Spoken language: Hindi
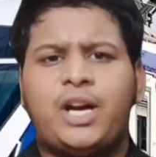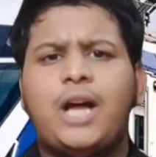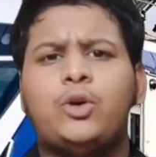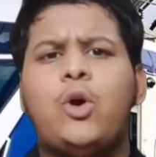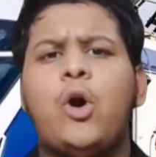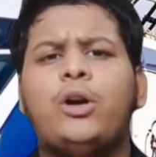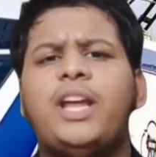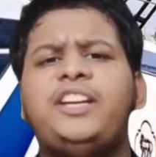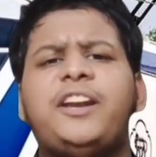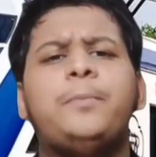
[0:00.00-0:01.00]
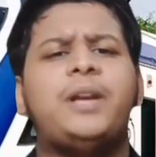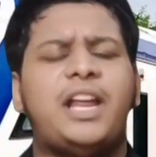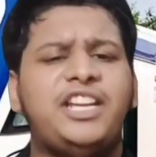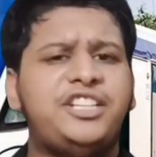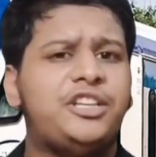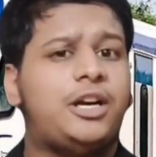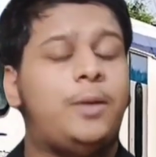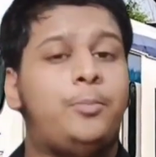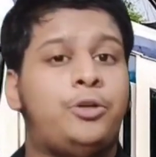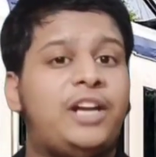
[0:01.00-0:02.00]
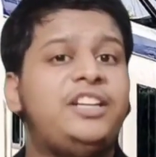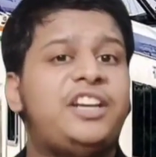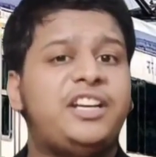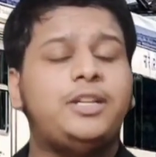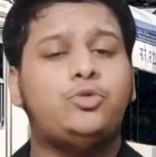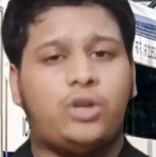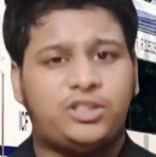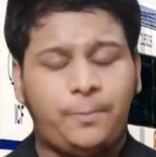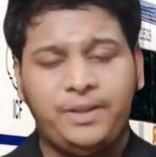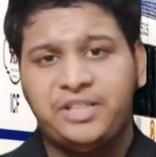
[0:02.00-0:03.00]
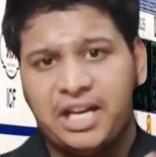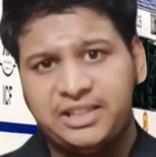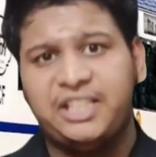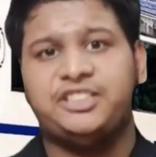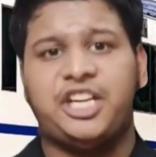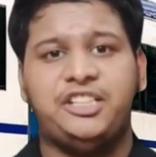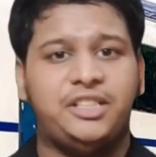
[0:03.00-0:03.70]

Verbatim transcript: तो सरकार को और नई ट्रेन बनाने की जगह पुरानी ट्रेन की सुरक्षा पे ध्यान देना